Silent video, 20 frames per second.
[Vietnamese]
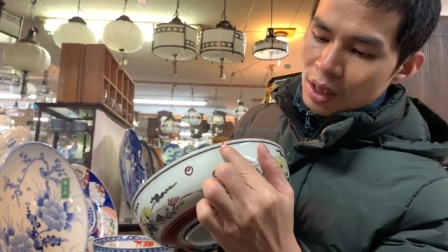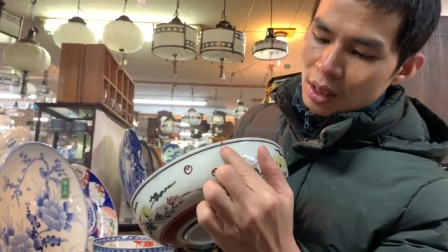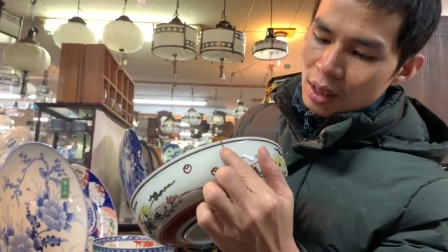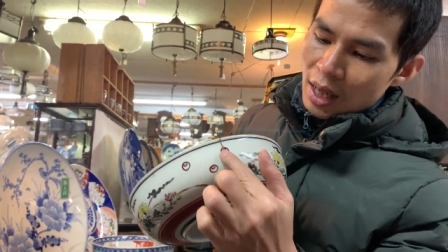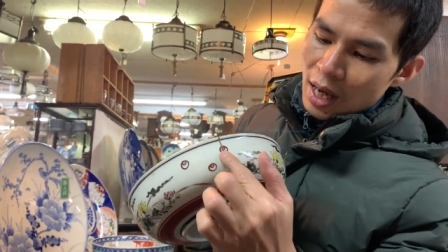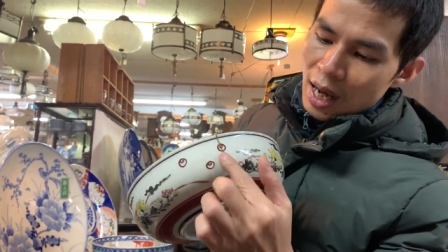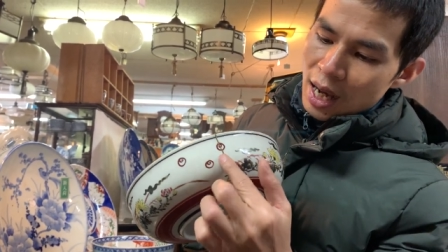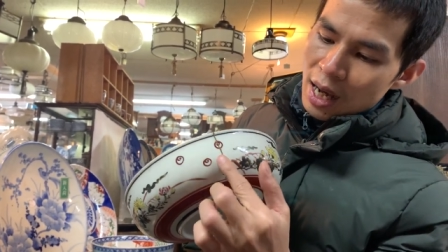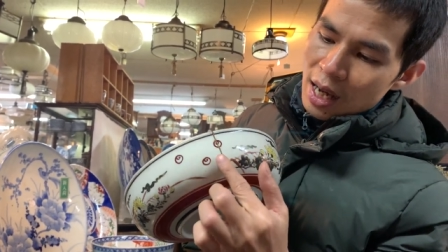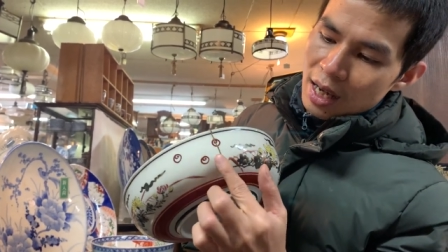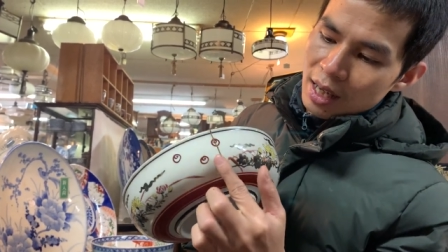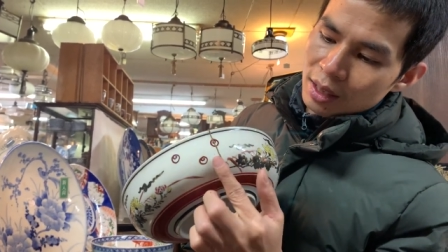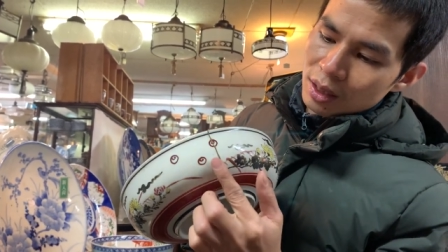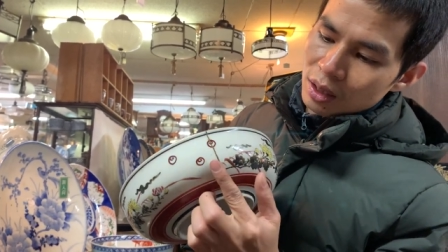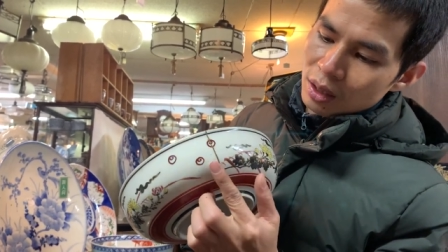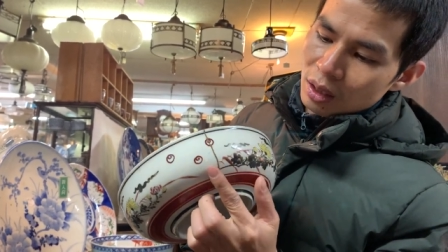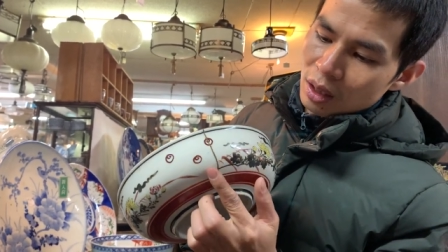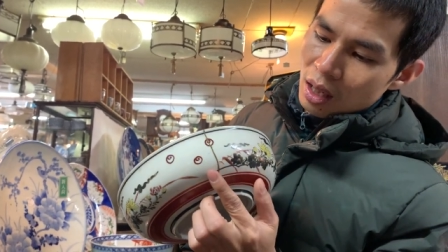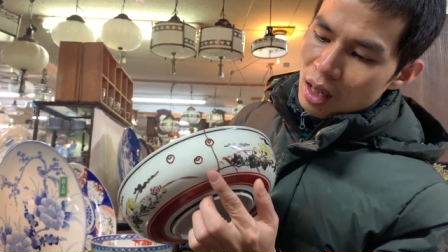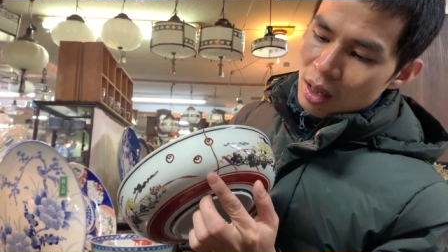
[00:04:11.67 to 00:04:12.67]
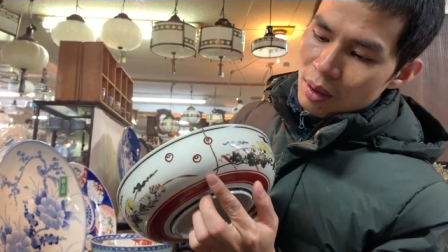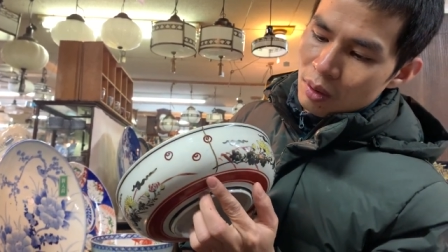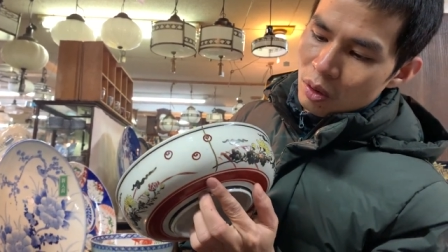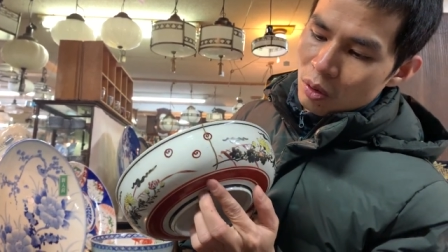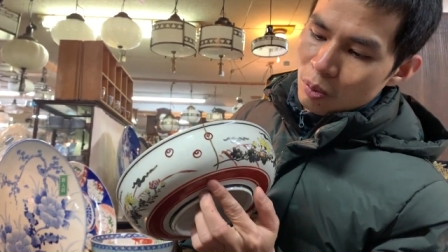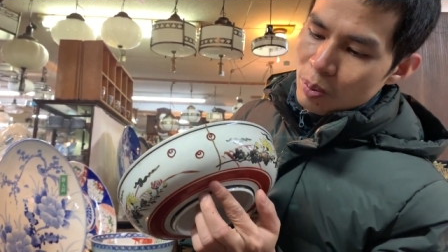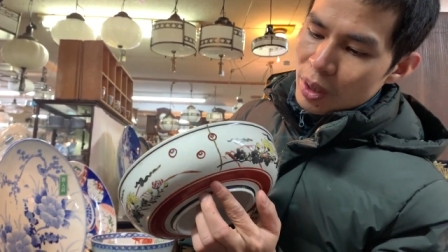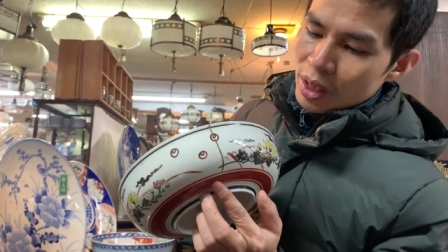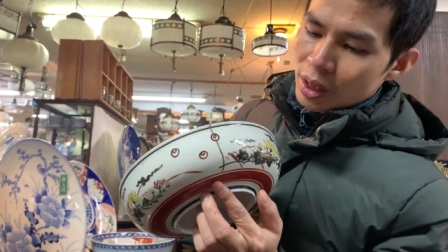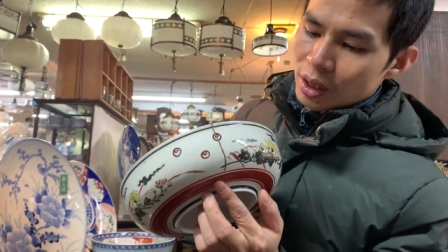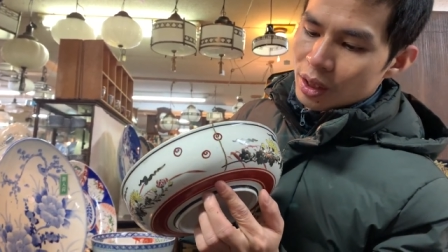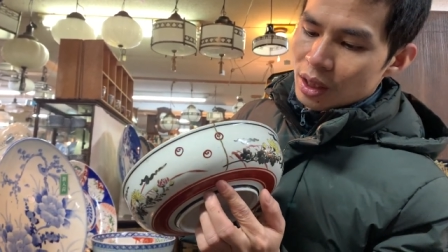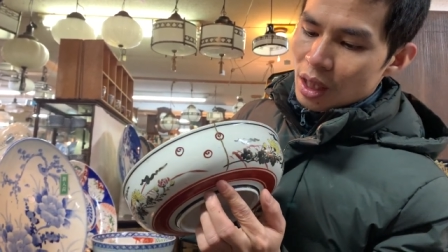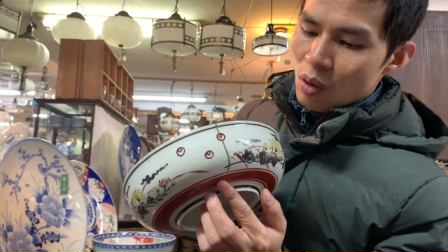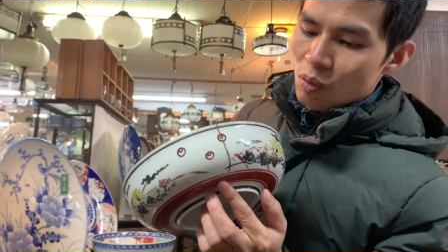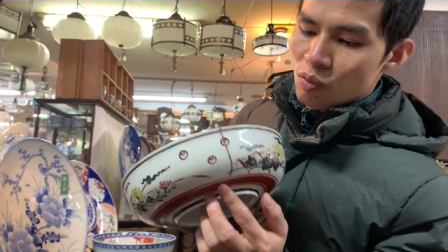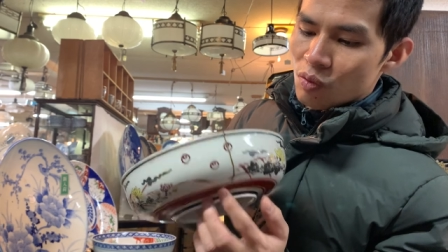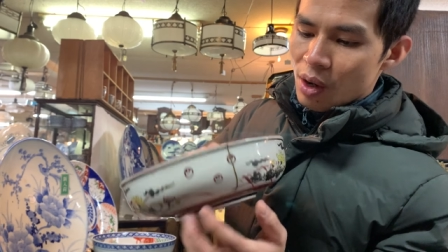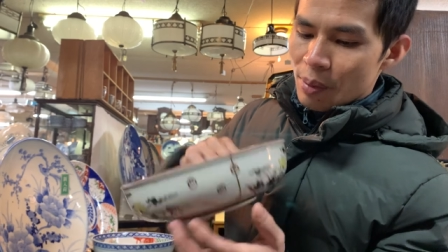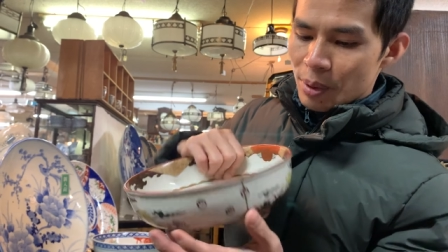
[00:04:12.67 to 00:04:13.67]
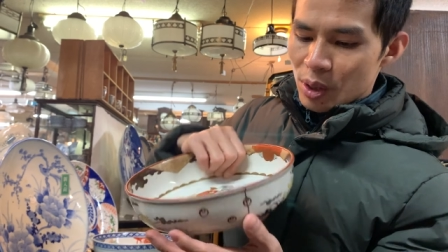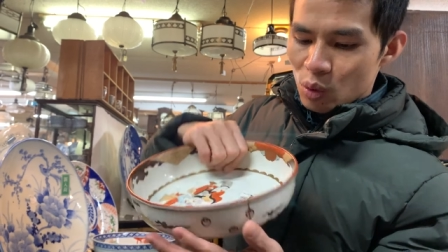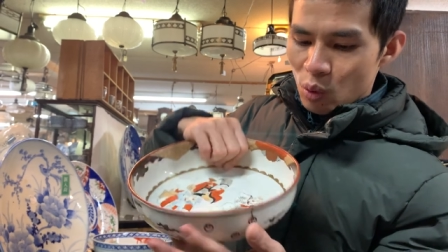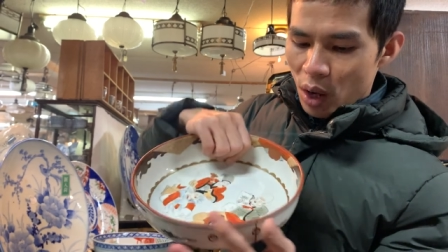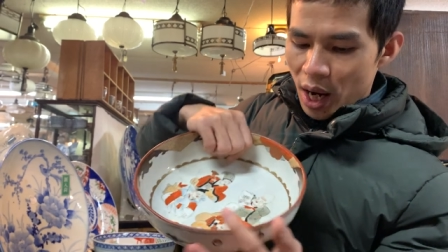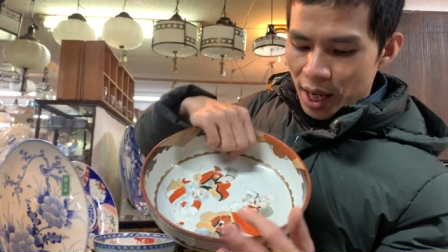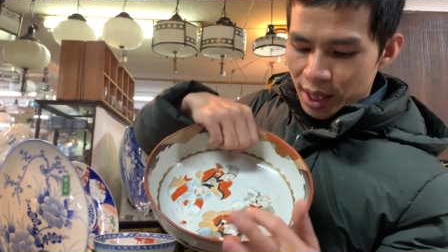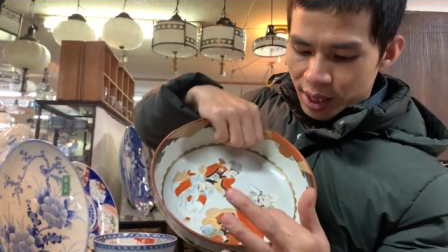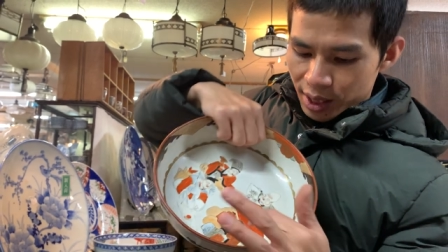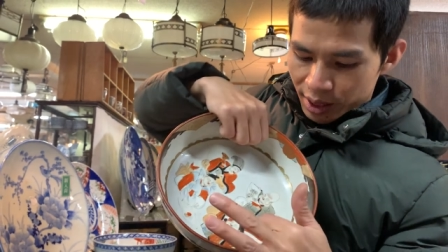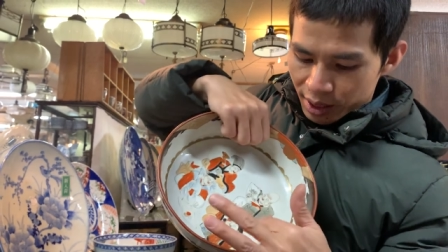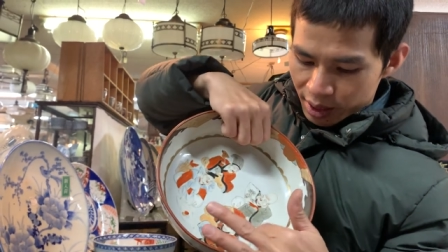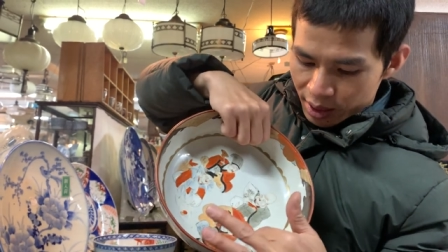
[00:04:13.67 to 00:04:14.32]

cả ở bên trong và bên ngoài